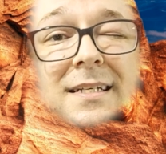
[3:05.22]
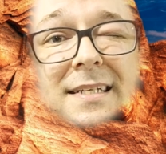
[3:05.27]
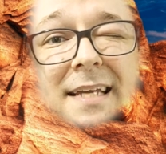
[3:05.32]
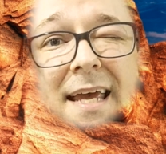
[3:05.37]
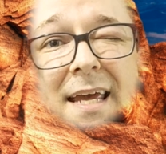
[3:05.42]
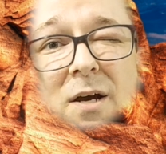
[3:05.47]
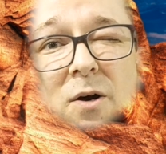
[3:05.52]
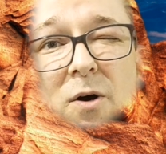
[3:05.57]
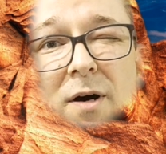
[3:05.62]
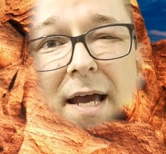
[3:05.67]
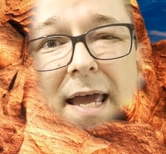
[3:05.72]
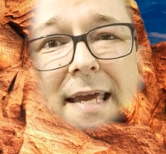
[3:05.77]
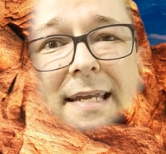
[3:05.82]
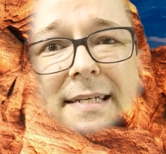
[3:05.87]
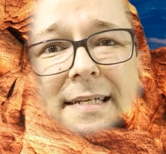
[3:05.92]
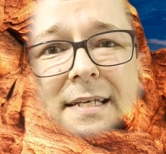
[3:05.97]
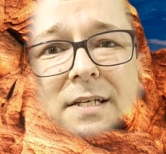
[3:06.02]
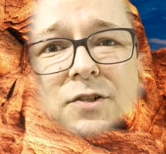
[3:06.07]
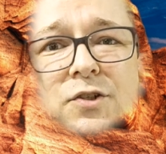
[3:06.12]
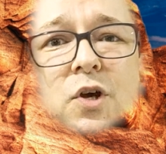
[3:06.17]

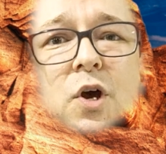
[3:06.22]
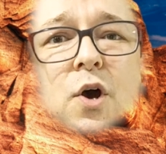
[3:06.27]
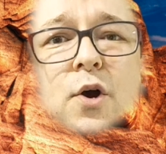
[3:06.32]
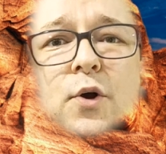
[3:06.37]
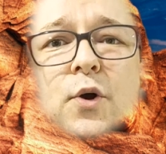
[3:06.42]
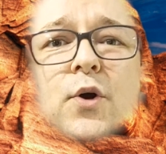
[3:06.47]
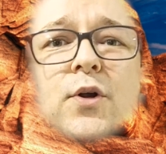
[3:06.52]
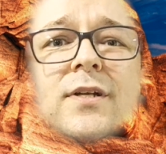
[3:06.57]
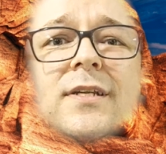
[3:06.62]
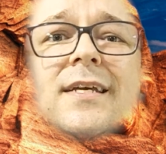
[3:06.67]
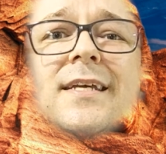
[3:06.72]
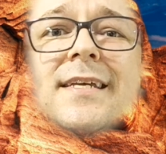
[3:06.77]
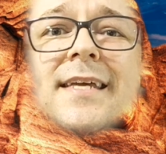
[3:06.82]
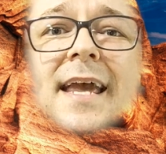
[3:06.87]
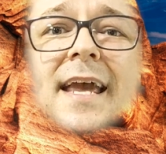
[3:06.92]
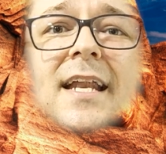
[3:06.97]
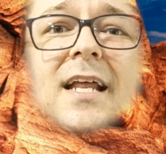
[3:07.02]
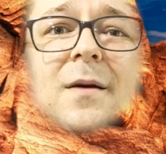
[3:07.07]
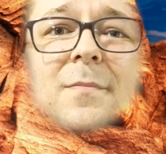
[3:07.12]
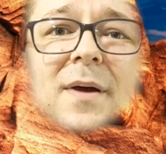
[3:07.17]
Theoretisch könnte
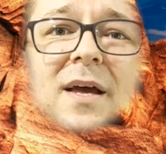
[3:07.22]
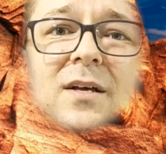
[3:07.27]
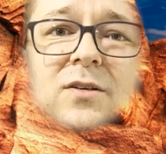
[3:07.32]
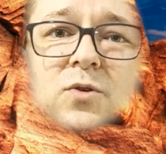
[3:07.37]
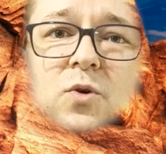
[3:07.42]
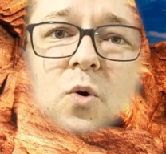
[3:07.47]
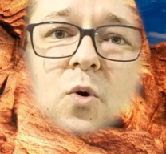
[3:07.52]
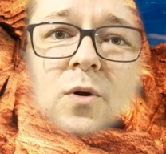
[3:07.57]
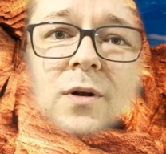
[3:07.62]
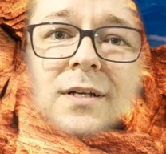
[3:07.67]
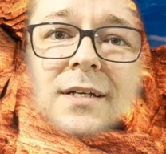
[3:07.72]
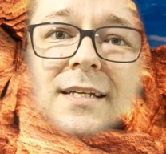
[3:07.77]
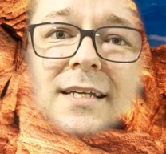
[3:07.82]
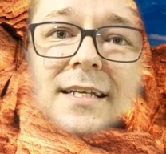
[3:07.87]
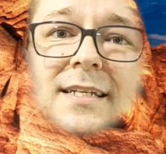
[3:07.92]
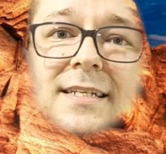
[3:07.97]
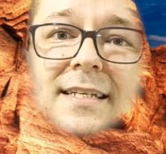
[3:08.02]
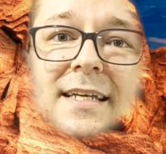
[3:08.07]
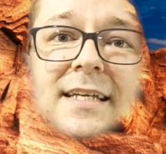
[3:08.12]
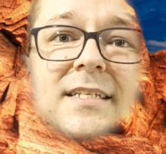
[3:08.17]
jede Person,
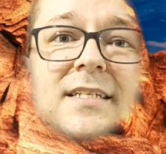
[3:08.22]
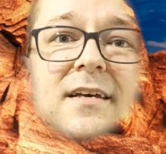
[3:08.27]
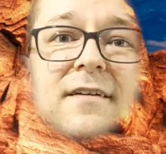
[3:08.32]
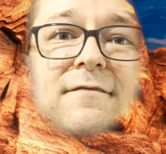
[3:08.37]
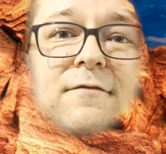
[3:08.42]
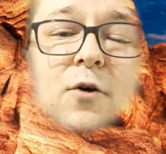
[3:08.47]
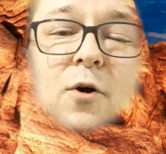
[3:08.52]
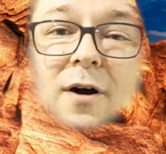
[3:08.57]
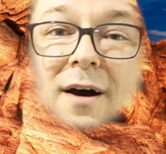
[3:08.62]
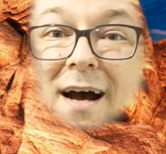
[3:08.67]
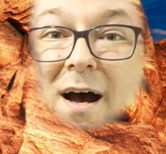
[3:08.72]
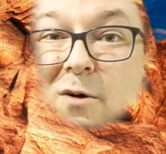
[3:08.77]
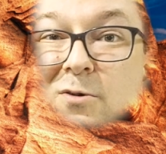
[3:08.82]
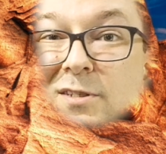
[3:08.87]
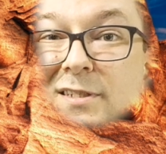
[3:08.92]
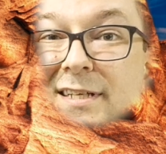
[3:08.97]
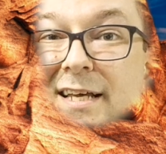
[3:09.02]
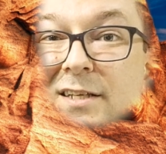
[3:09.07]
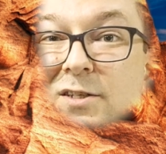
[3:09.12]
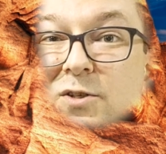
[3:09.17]
die diese
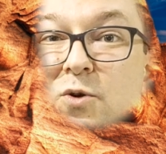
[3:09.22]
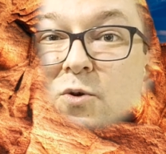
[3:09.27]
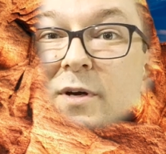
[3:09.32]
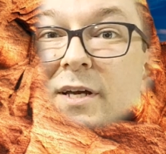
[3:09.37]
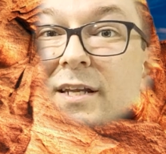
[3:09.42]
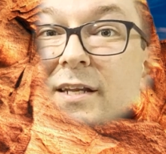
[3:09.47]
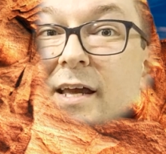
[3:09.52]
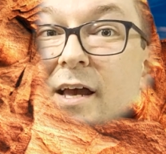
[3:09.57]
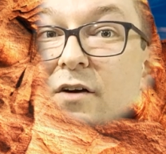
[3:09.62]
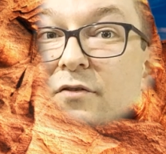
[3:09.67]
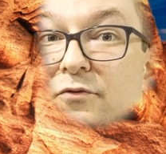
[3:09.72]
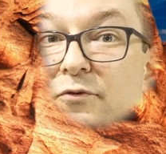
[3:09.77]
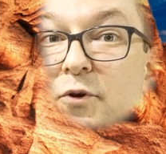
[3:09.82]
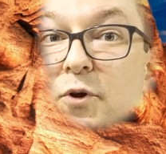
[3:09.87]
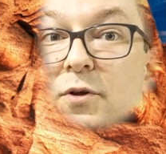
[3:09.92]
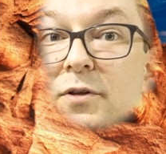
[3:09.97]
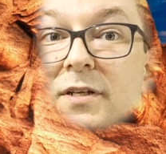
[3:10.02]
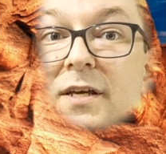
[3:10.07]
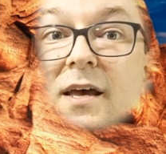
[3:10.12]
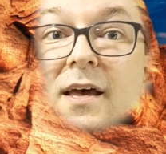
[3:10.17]
Voraussetzungen
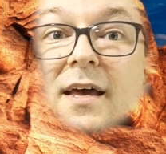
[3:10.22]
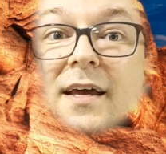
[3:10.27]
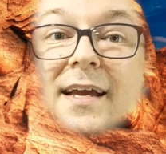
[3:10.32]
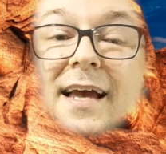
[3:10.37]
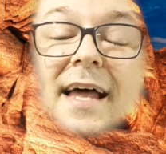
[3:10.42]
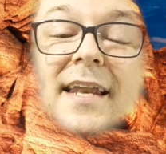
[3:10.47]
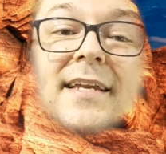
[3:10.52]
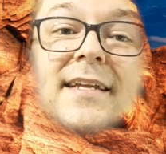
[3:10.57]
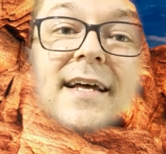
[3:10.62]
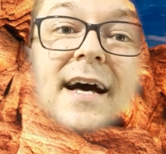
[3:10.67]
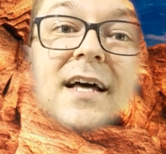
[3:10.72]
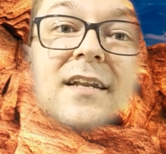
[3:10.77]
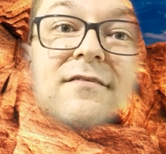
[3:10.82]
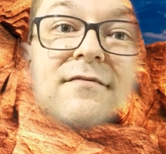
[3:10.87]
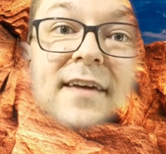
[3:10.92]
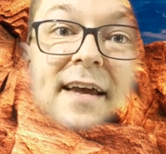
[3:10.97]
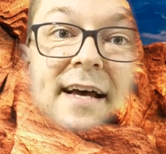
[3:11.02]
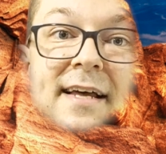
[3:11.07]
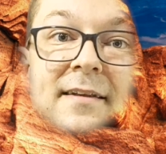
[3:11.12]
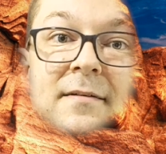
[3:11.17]
erfüllt,
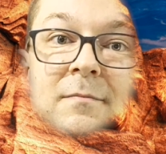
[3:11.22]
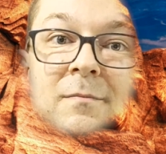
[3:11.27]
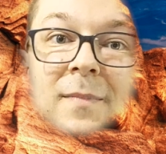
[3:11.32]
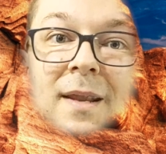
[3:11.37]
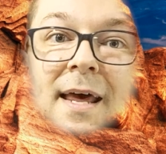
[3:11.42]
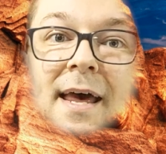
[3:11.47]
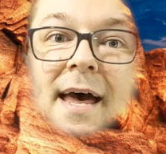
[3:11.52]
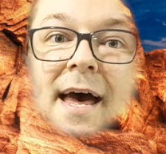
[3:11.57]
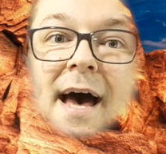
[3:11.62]
Kandidat werden,